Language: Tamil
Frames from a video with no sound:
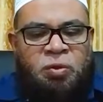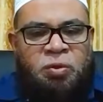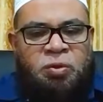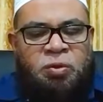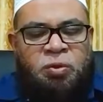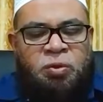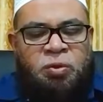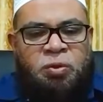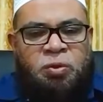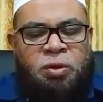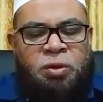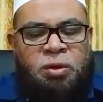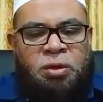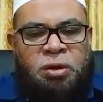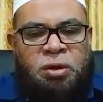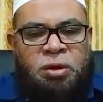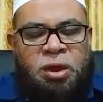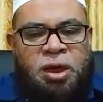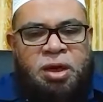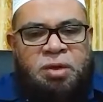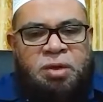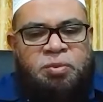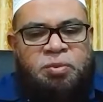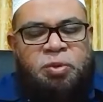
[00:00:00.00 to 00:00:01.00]
ஒரு
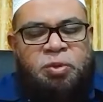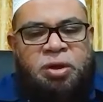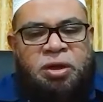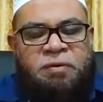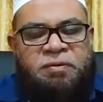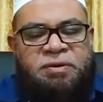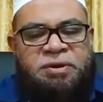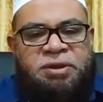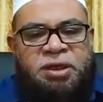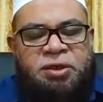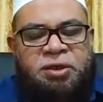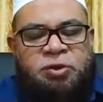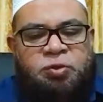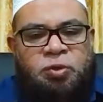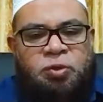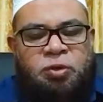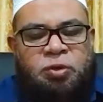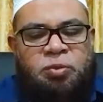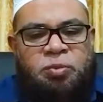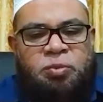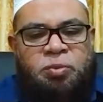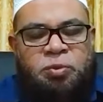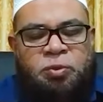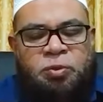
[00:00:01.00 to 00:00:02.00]
அரபு கவிஞர்
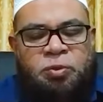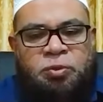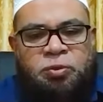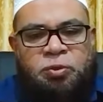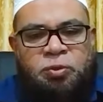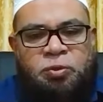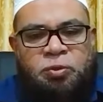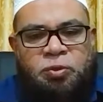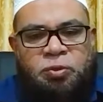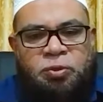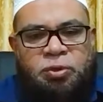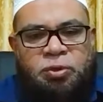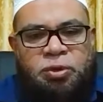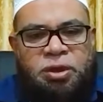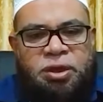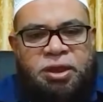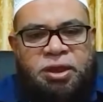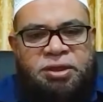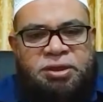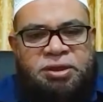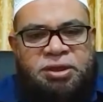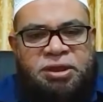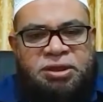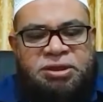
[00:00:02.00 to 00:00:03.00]
போது
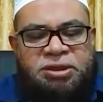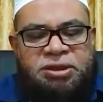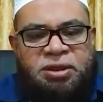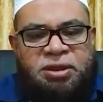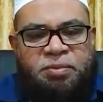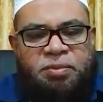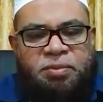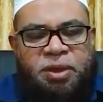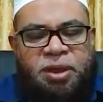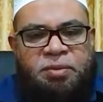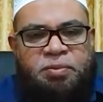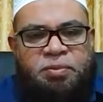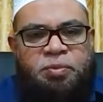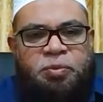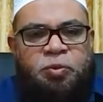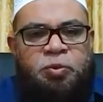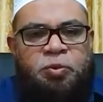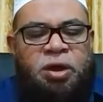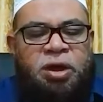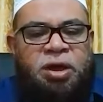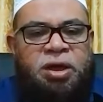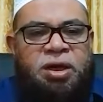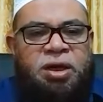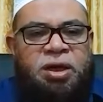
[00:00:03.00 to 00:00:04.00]
லைத்த
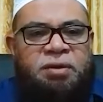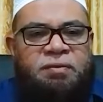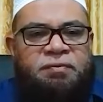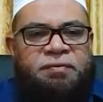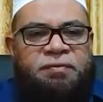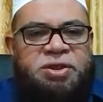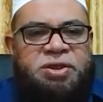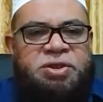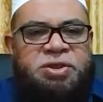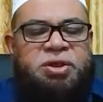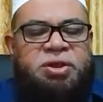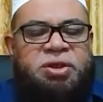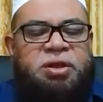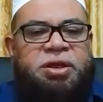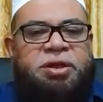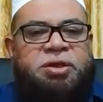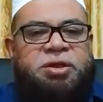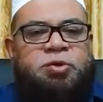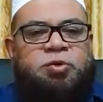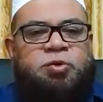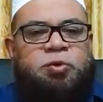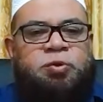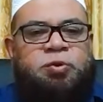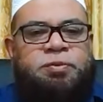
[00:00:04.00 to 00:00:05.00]
ஷபாபு
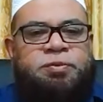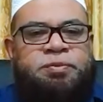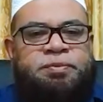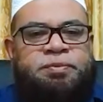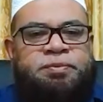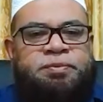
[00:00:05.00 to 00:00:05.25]
ஃபஸ்டரைத்து